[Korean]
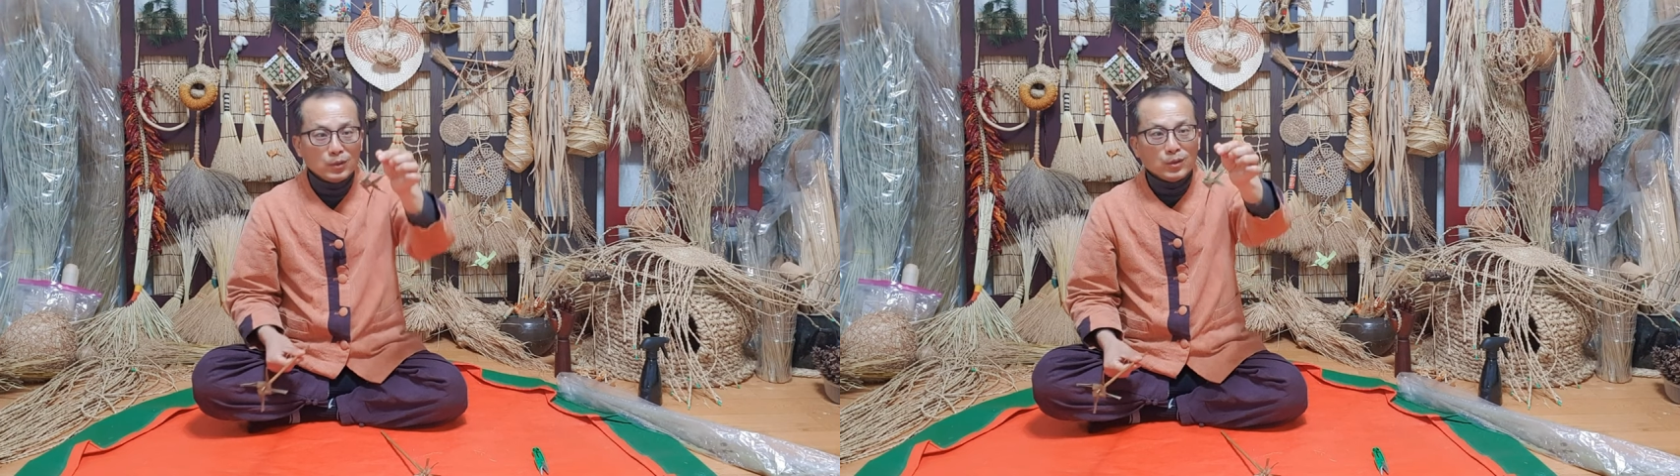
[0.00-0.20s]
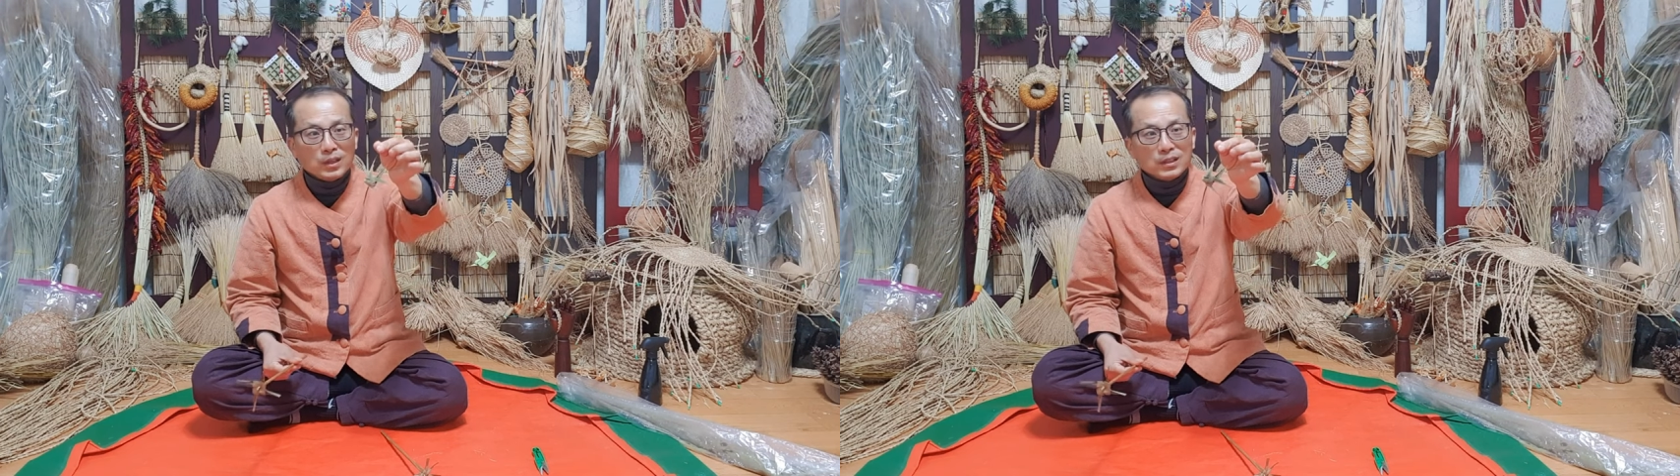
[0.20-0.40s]

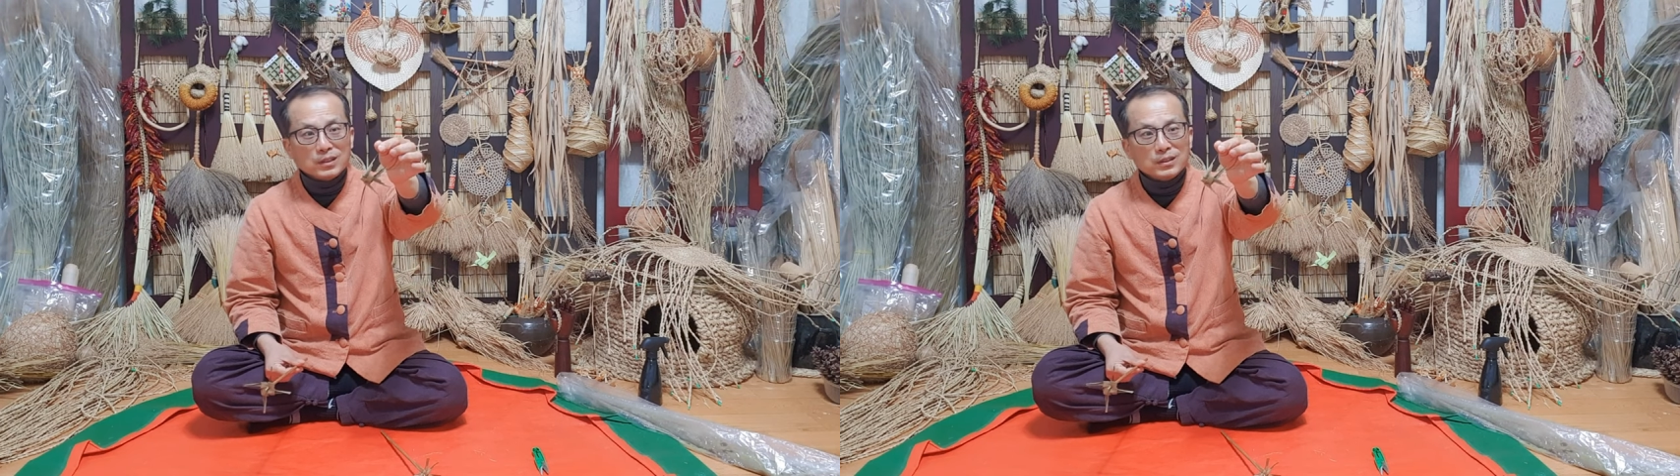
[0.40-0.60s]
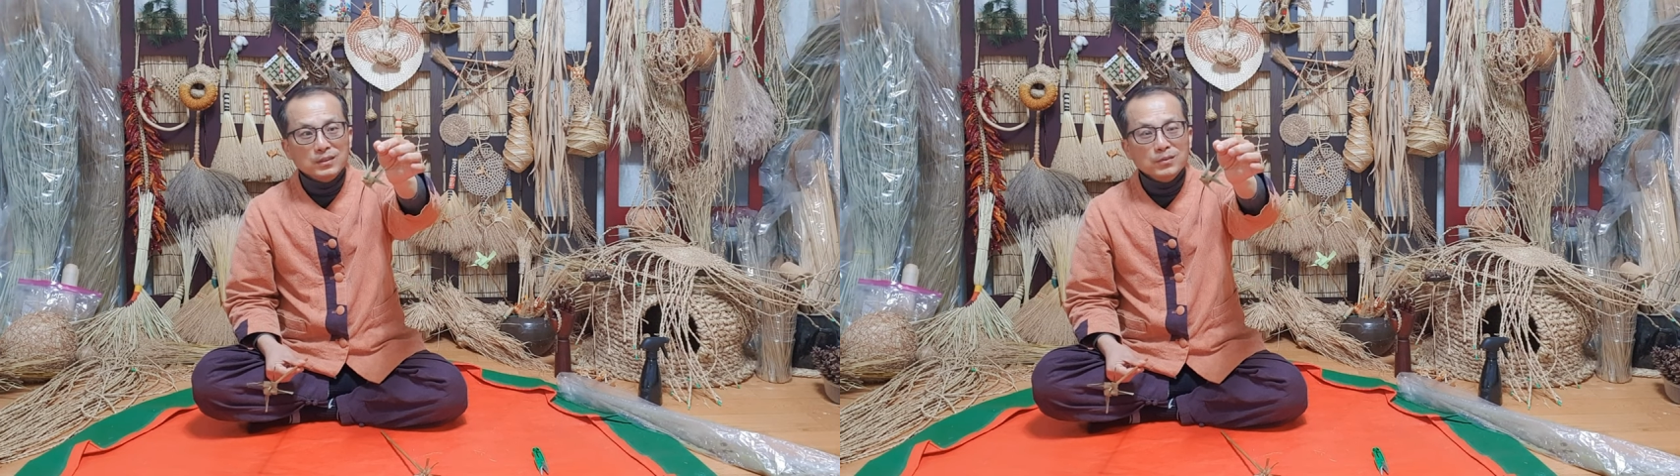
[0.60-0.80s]
이와
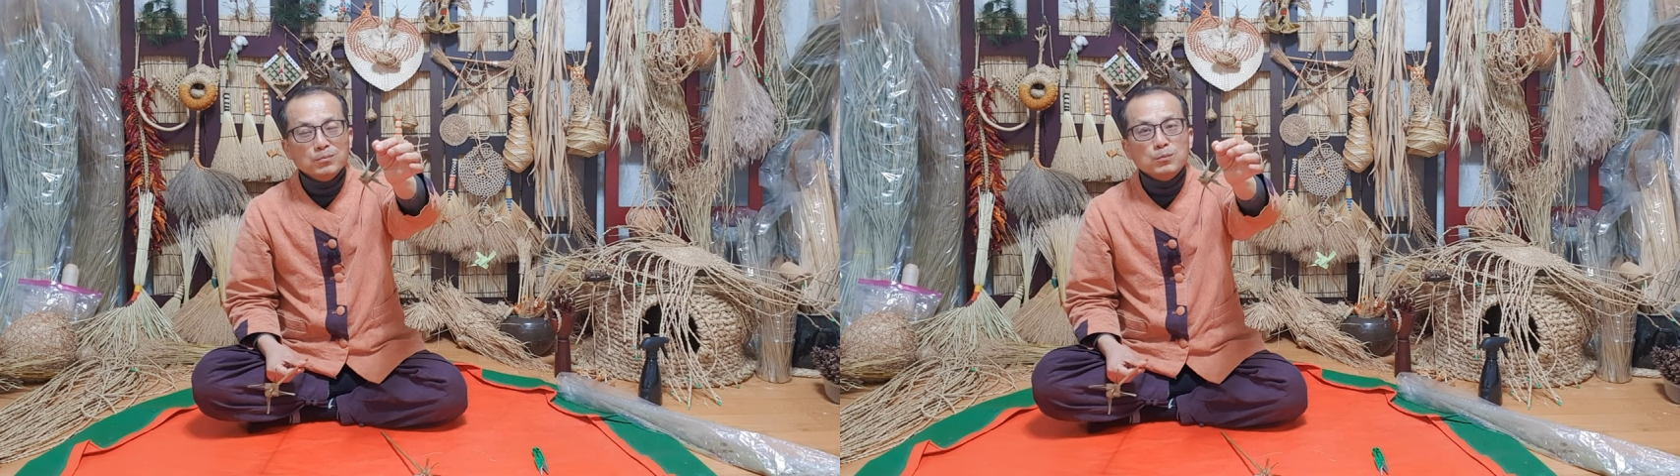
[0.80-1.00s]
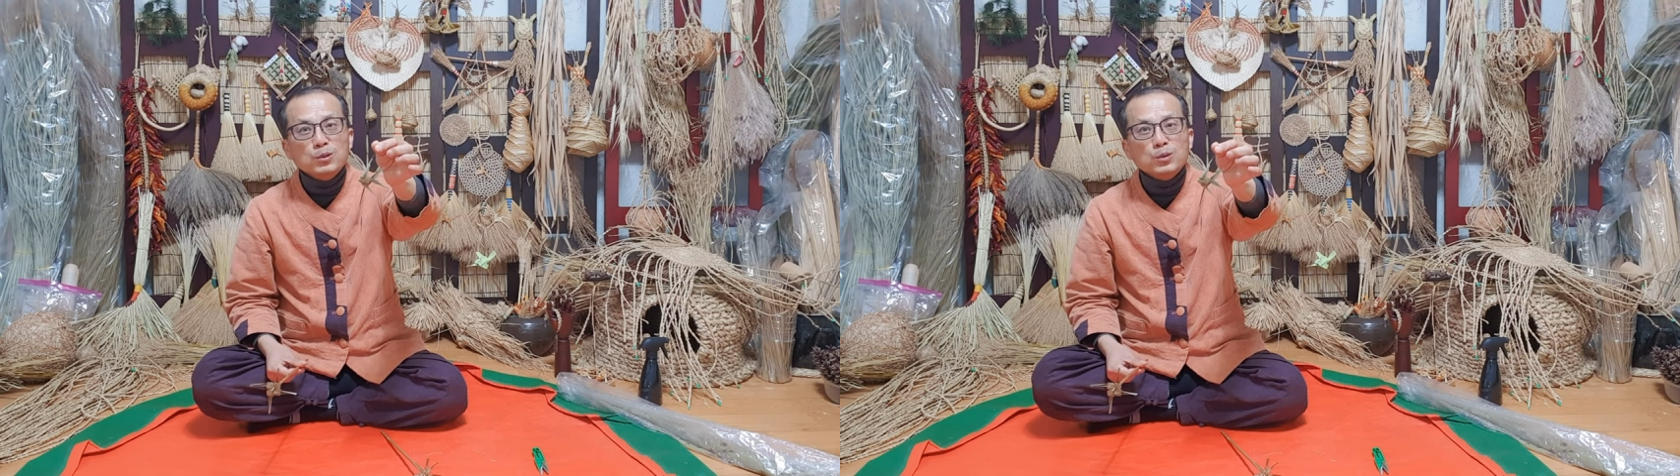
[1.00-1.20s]
같은
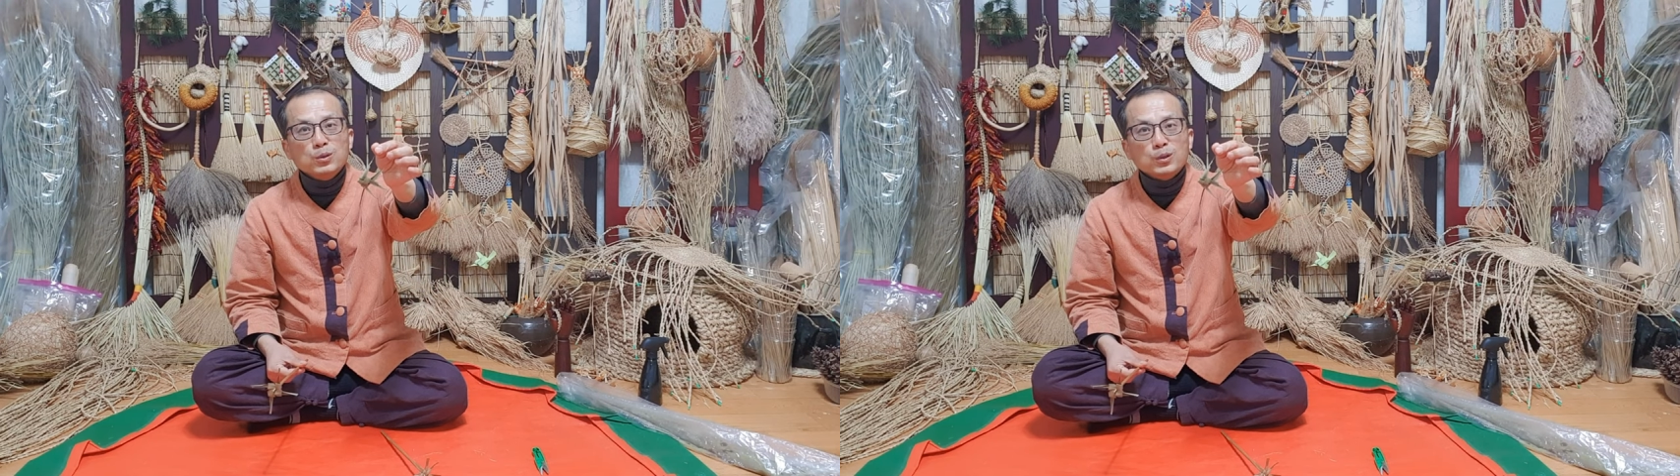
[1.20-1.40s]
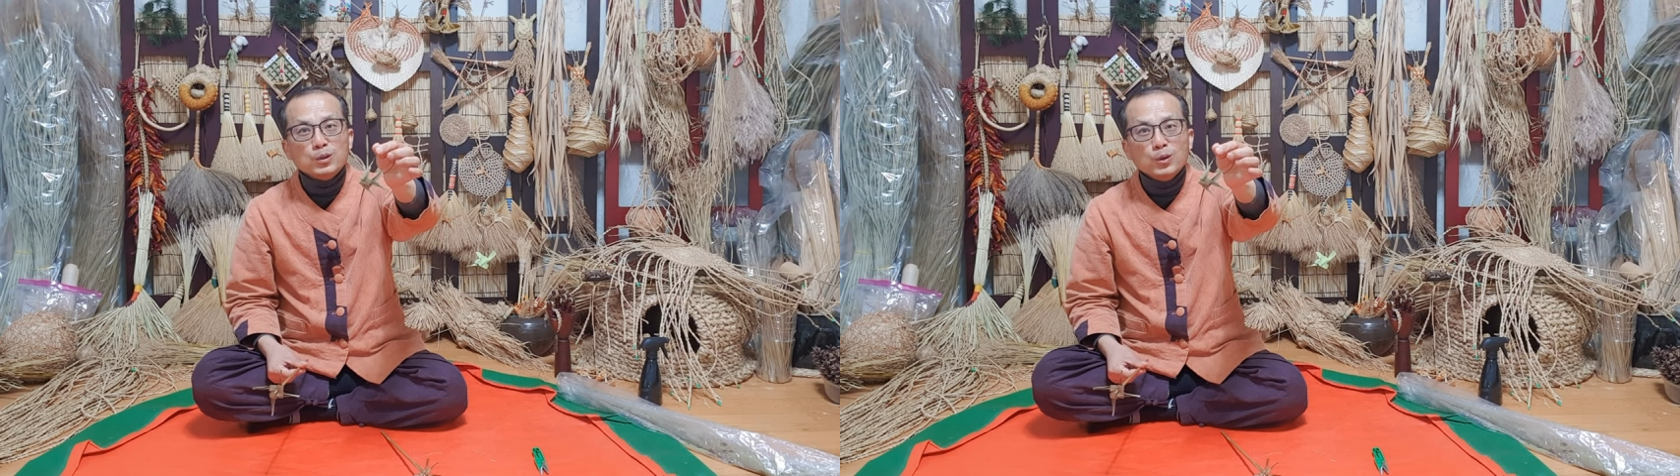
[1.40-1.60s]

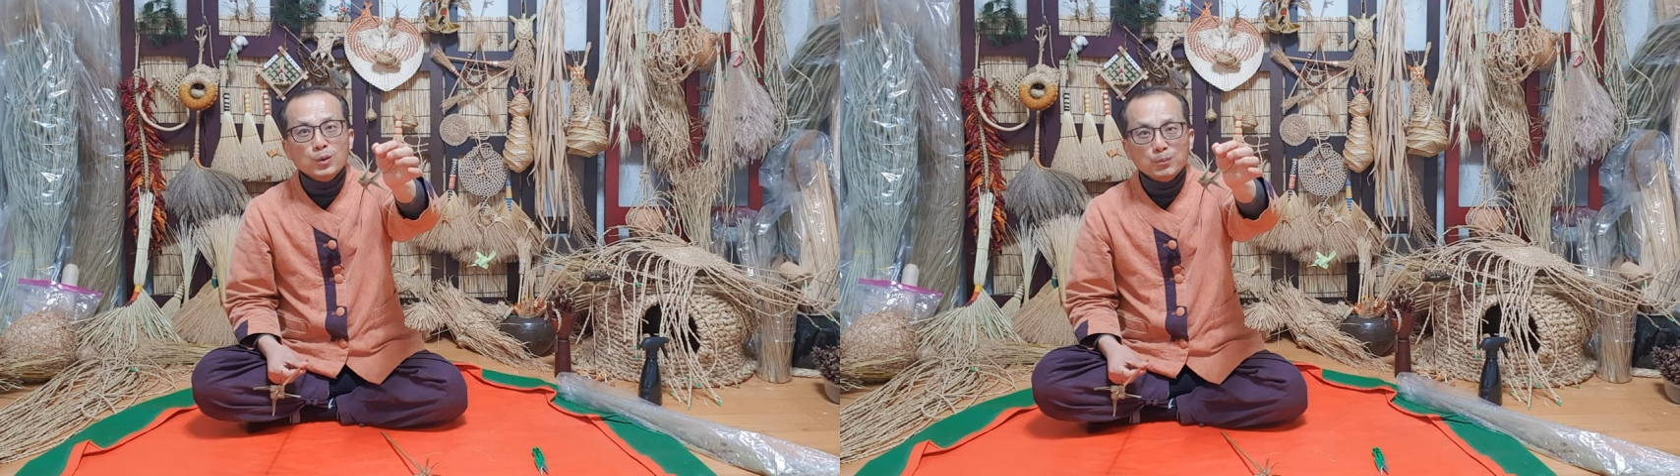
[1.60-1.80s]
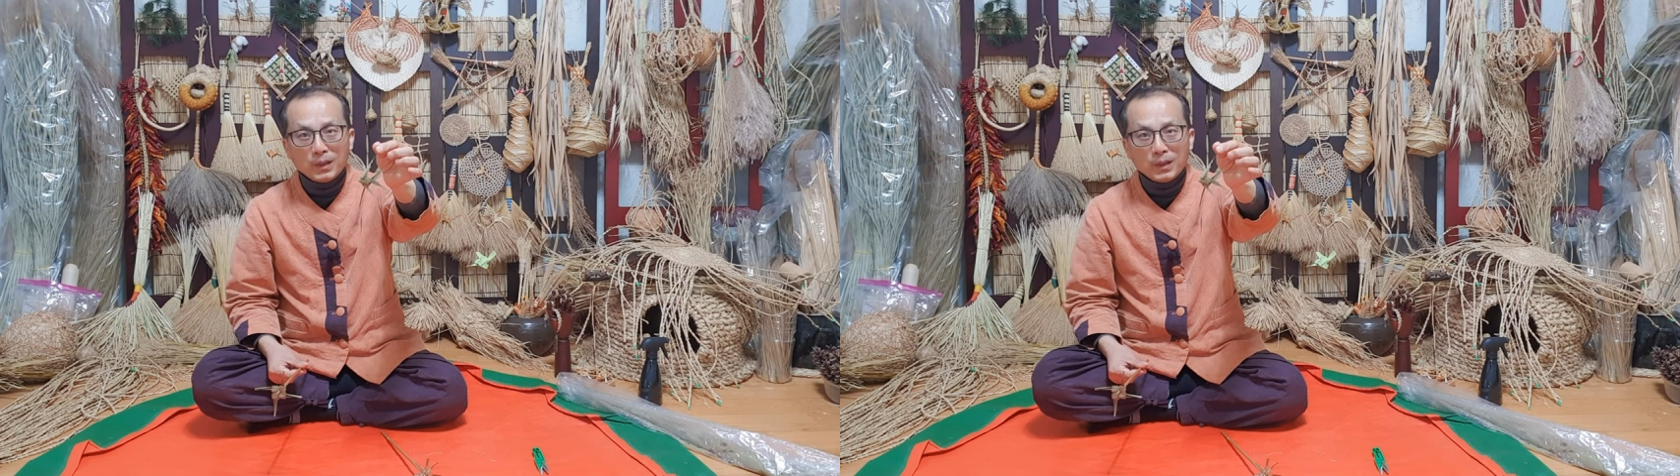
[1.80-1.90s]
물고기도